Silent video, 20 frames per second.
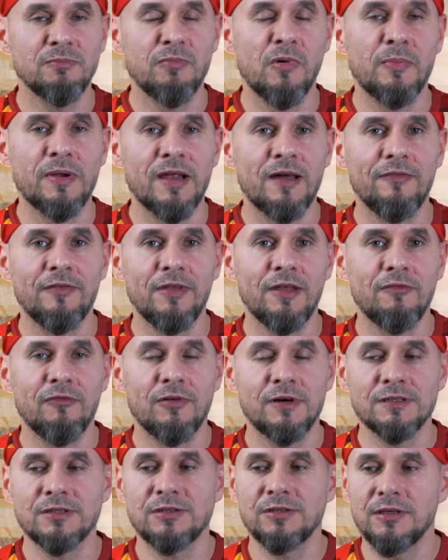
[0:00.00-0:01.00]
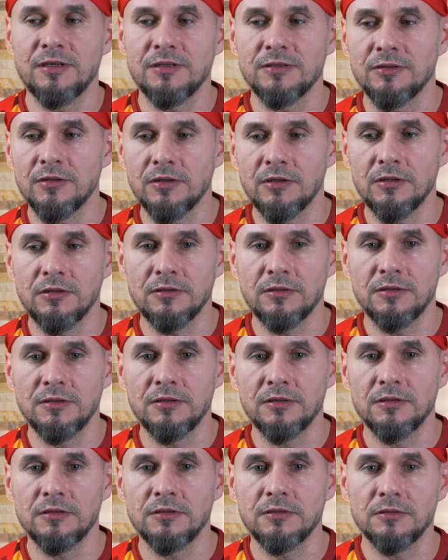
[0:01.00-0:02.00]
poprawne właśnie do,
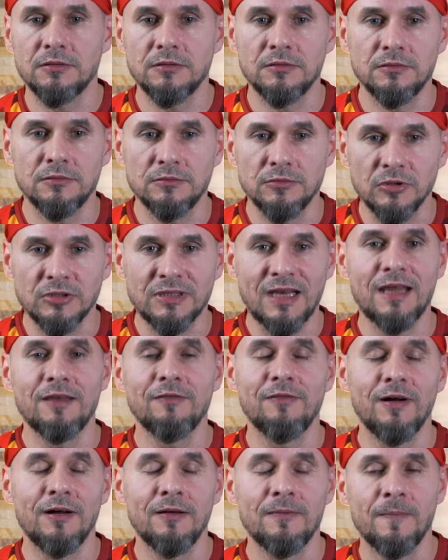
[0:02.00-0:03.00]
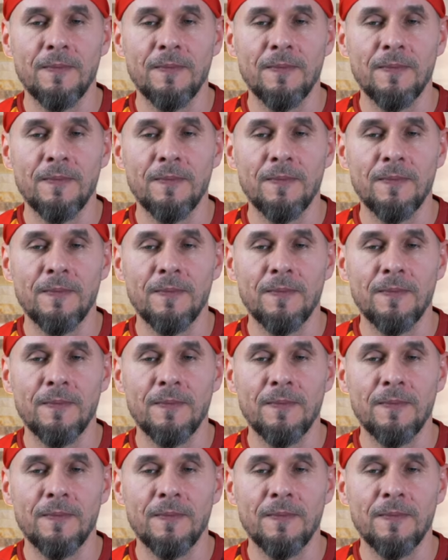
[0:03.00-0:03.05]
e, do drive'a.